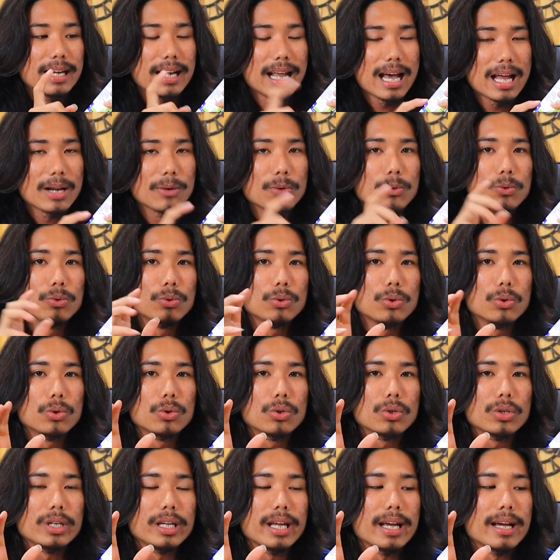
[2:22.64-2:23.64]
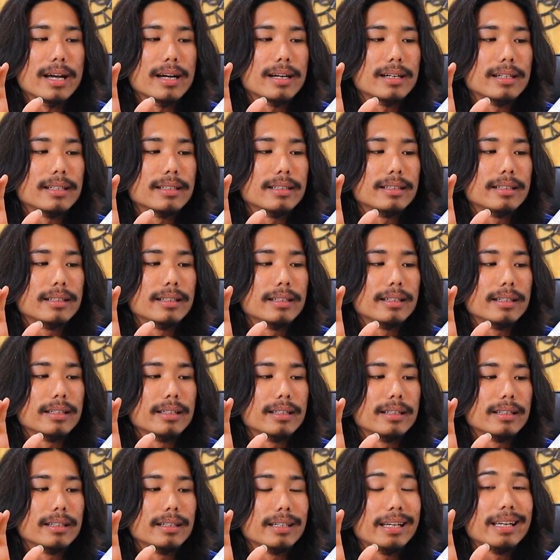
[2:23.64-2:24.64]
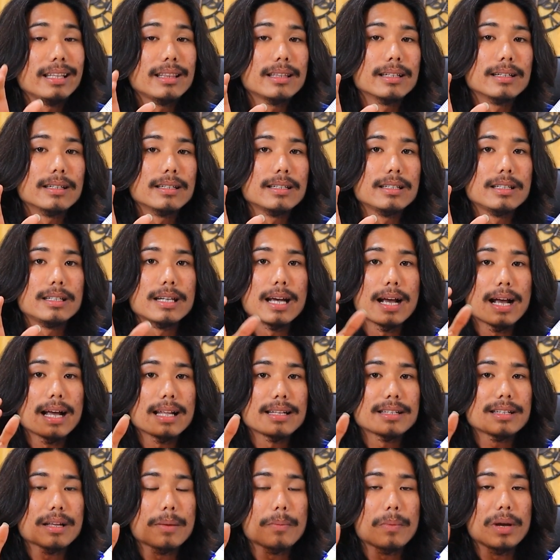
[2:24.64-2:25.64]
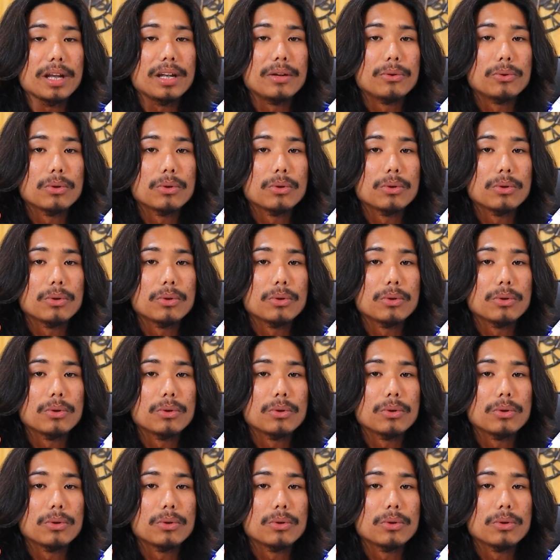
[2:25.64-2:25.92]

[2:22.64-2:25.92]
dan untuk yang kitten jangan sampai